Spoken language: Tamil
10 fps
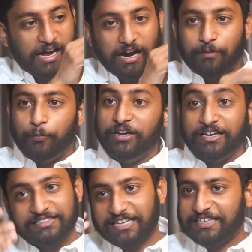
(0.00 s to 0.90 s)
அங்கே போய்
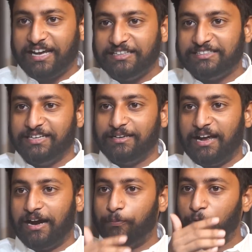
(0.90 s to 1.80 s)
ரிஜெக்ட் ஆயிடுச்சு
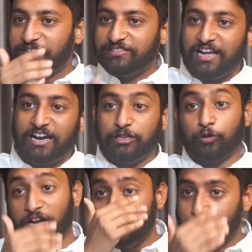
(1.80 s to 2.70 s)
அங்கே போய் சேரலை
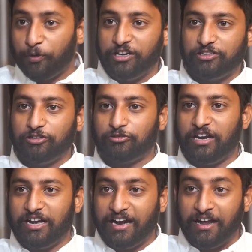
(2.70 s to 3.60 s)
தொலைஞ்சு போயிருச்சுன்னு
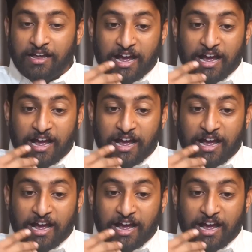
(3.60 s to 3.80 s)
சொன்னாங்க